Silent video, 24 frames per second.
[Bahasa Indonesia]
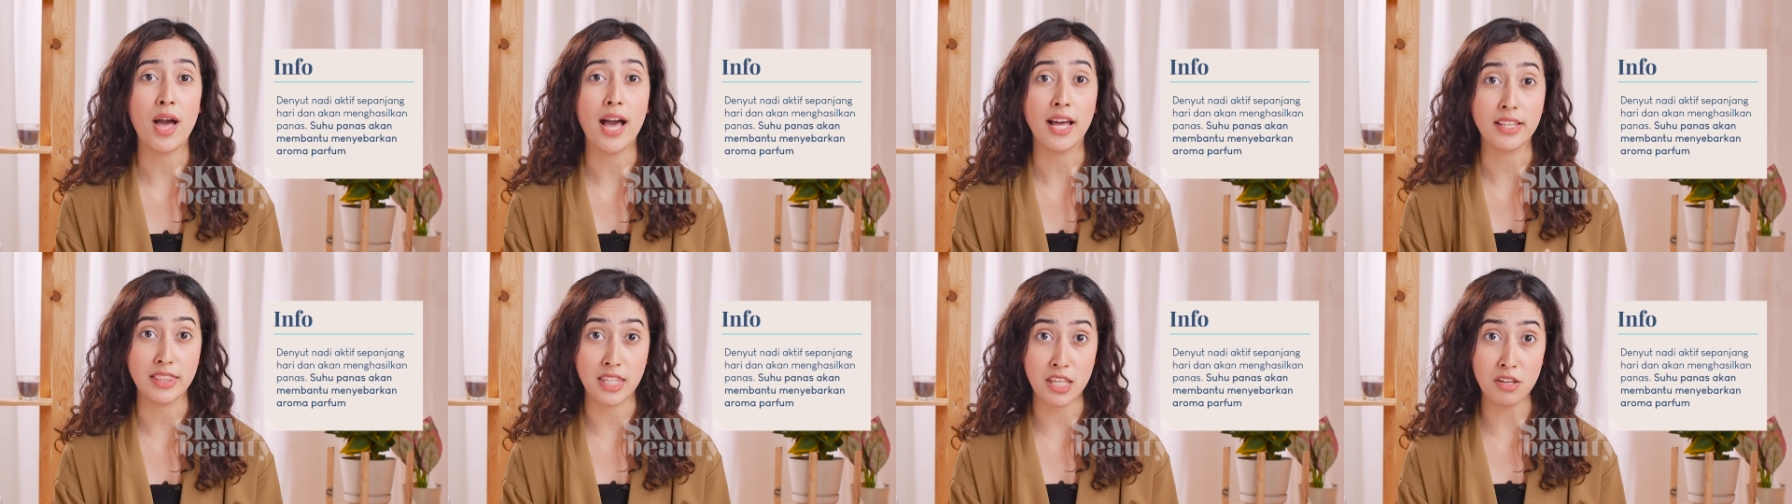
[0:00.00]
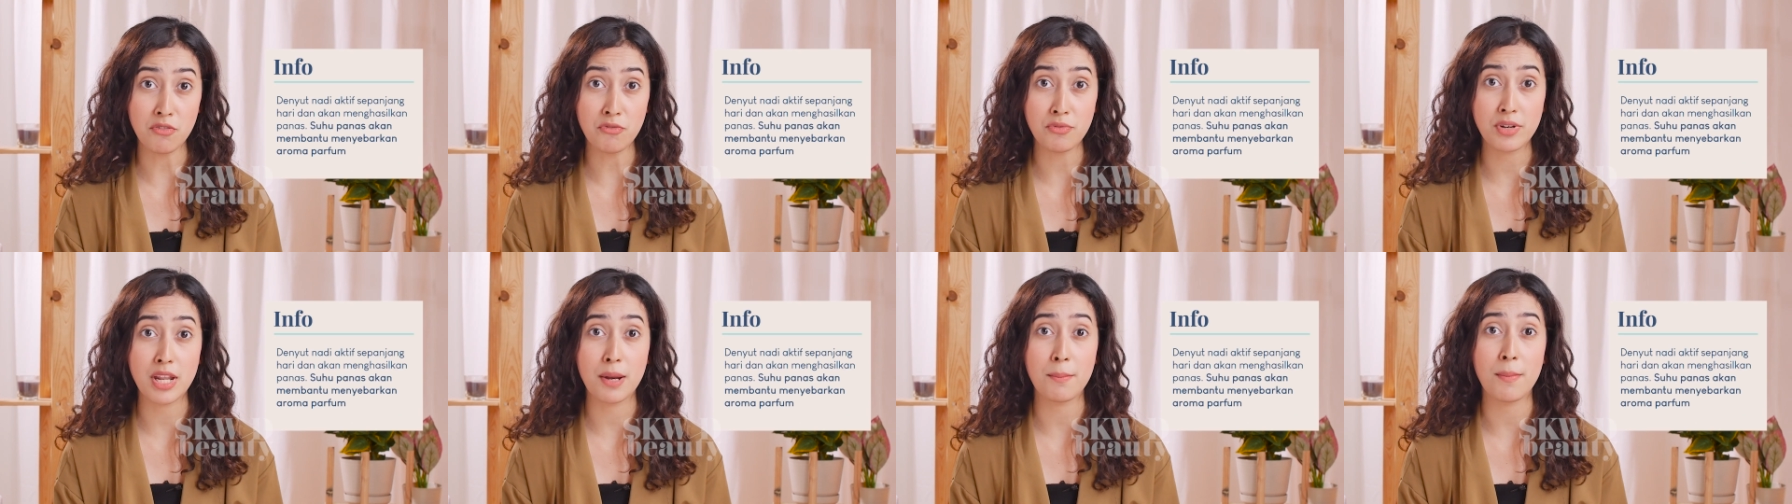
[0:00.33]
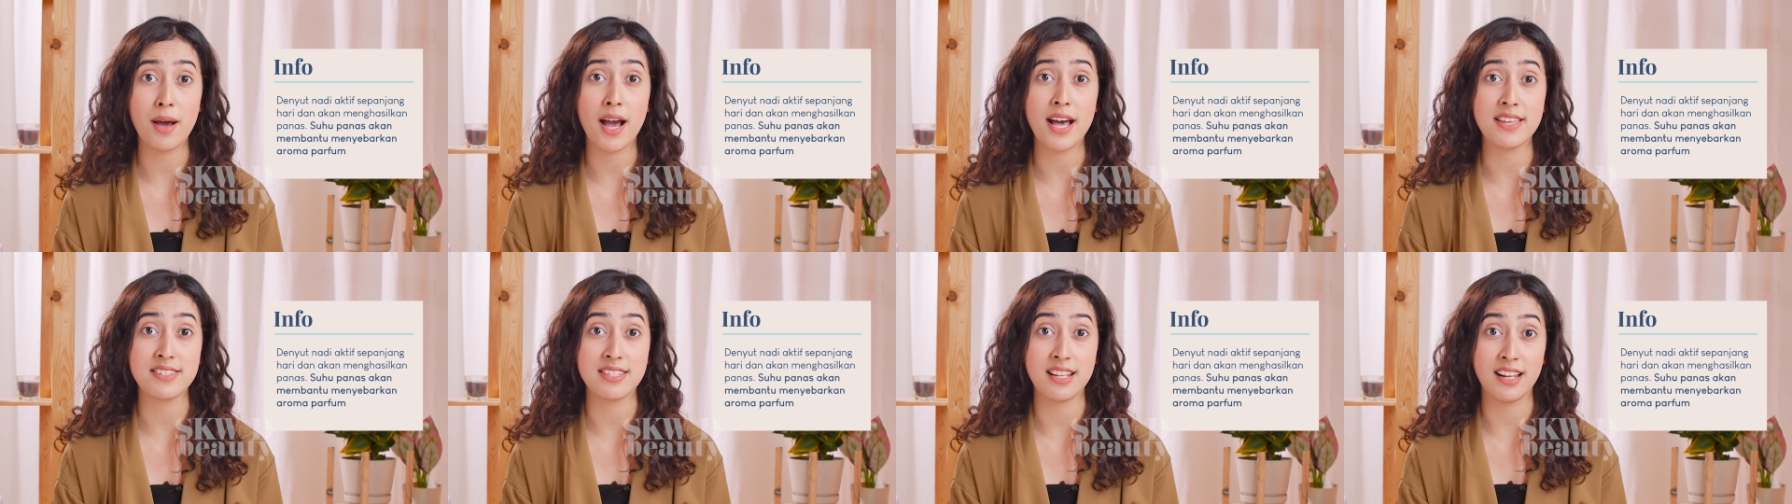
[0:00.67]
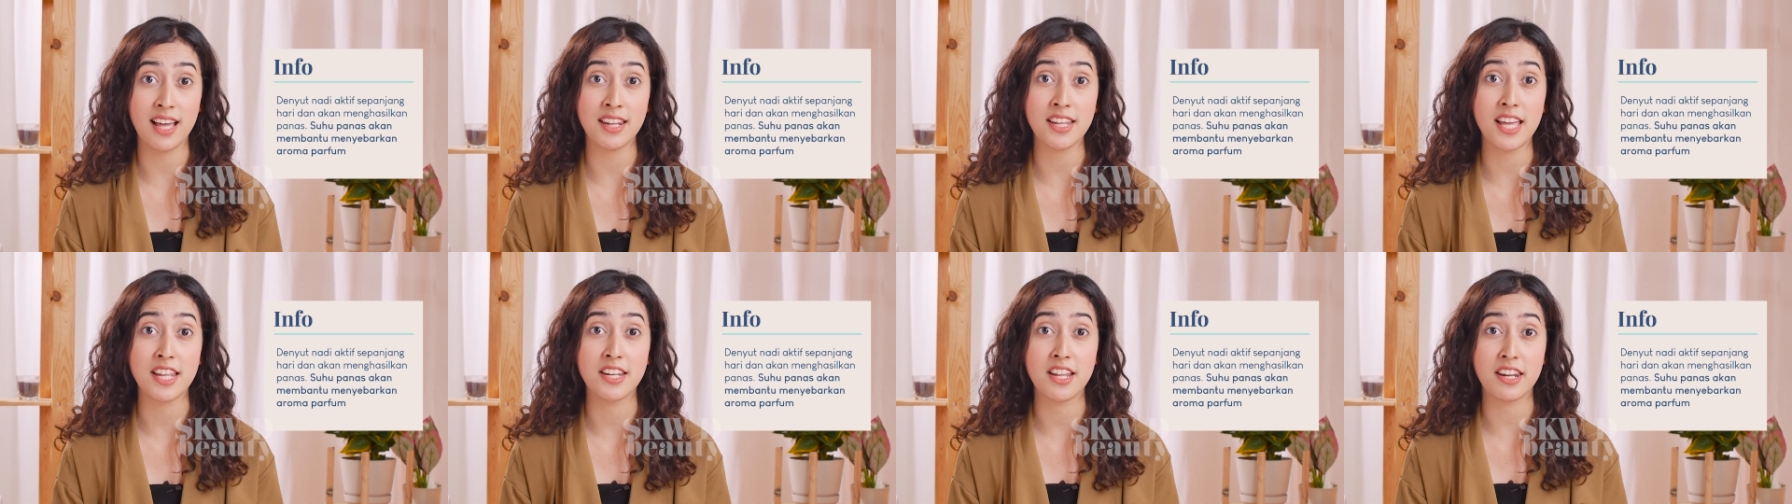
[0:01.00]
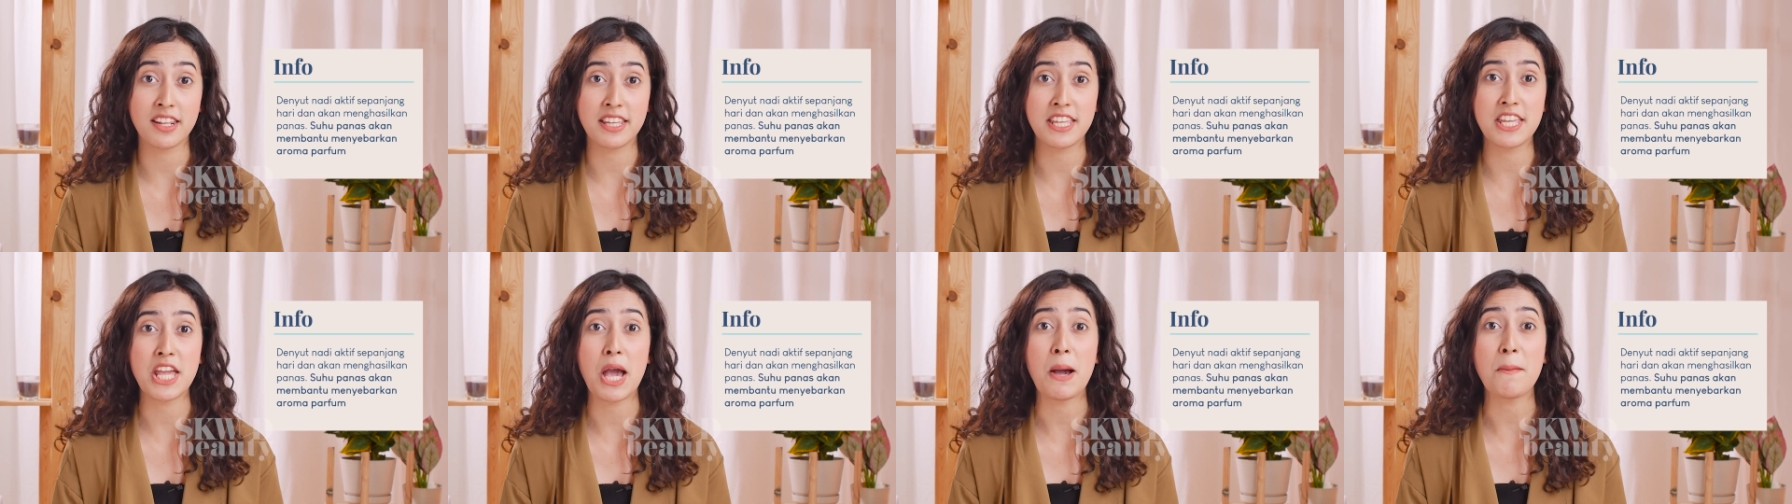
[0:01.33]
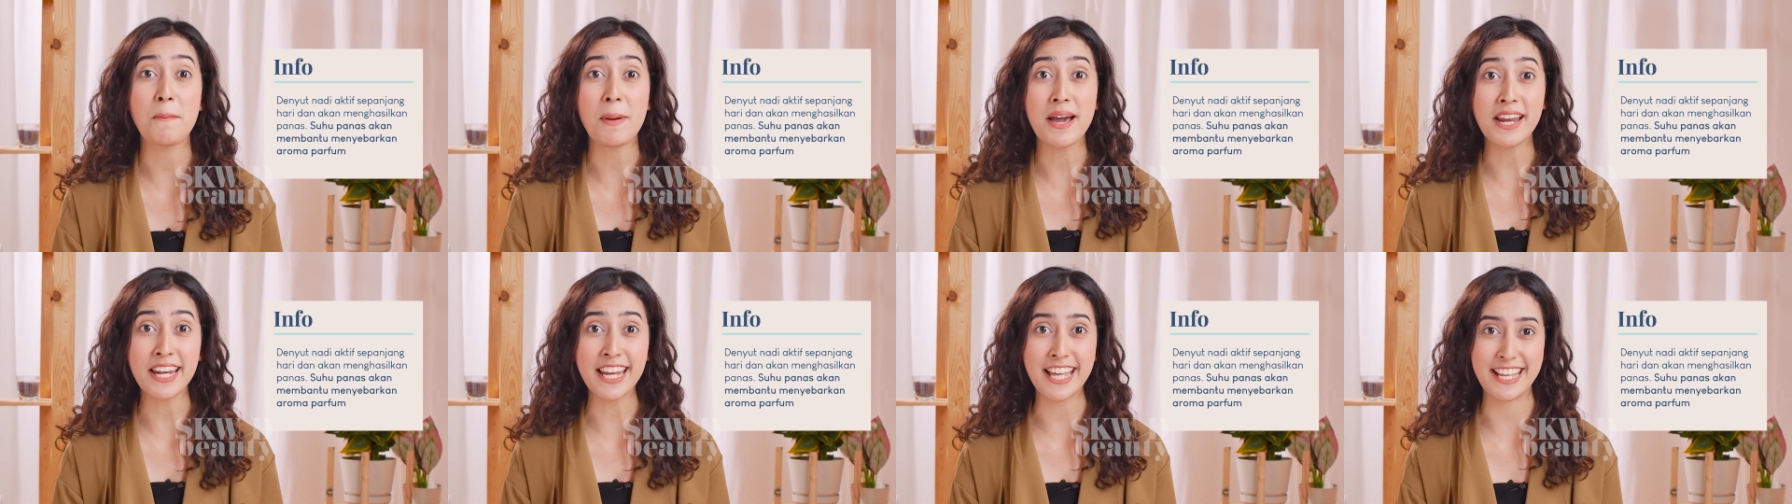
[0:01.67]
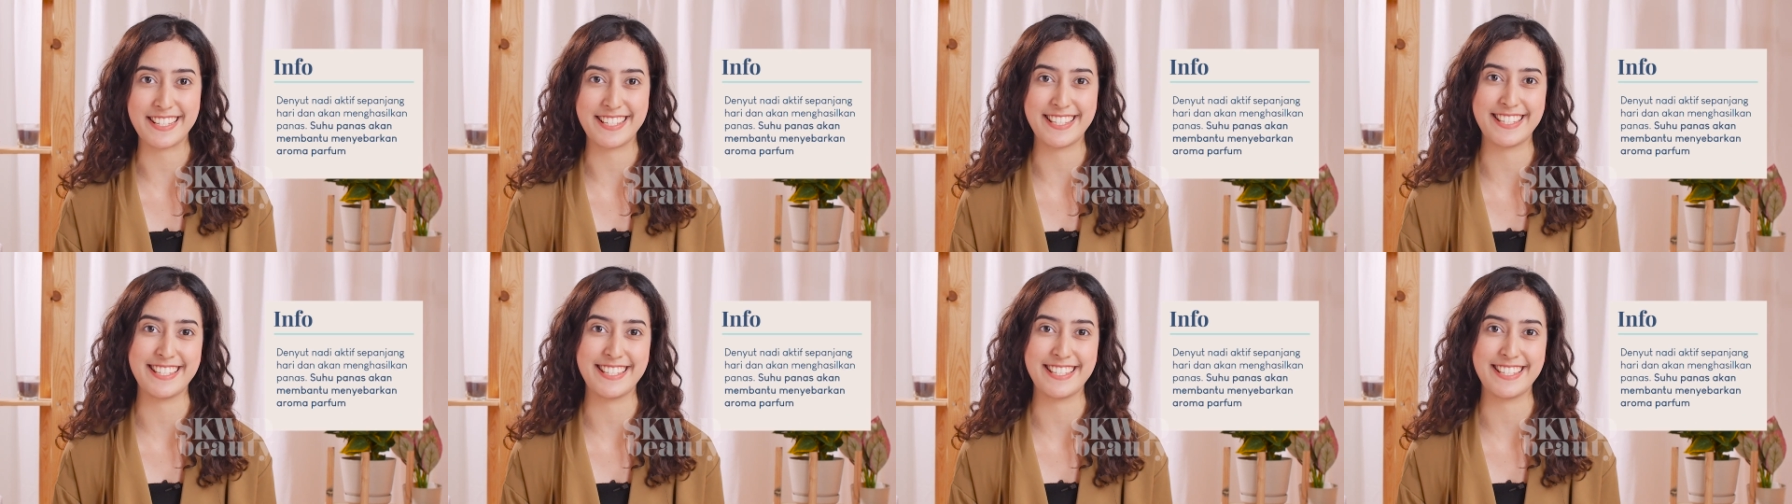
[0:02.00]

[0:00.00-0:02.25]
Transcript: aktif dan menghasilkan energi yang panas.